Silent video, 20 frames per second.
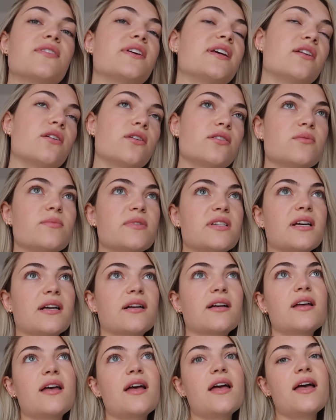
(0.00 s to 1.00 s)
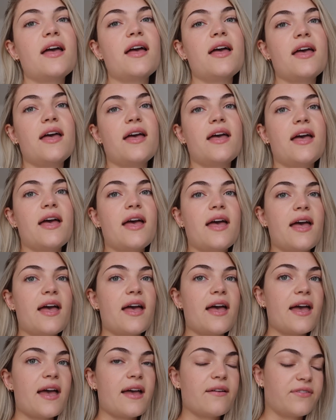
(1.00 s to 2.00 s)
Wir gehen heute Mittag
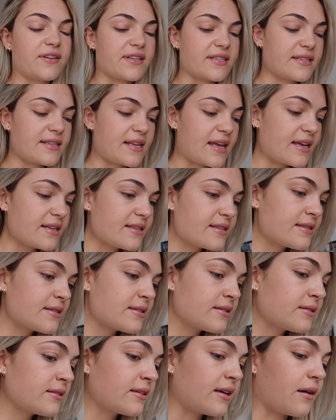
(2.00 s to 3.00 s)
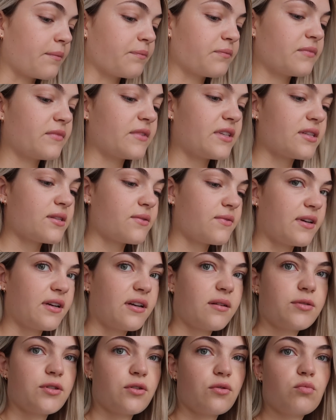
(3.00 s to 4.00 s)
was essen. Ja, deswegen
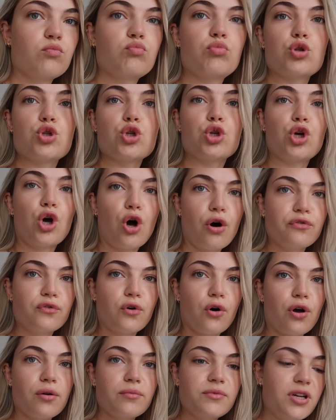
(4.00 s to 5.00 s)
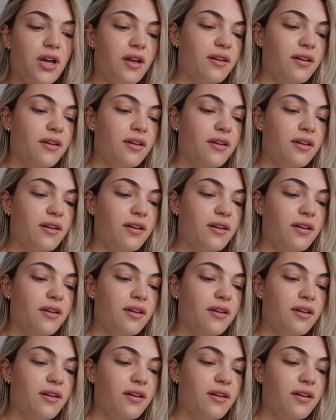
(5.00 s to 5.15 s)
habe ich auch ein bisschen hier aufgeräumt.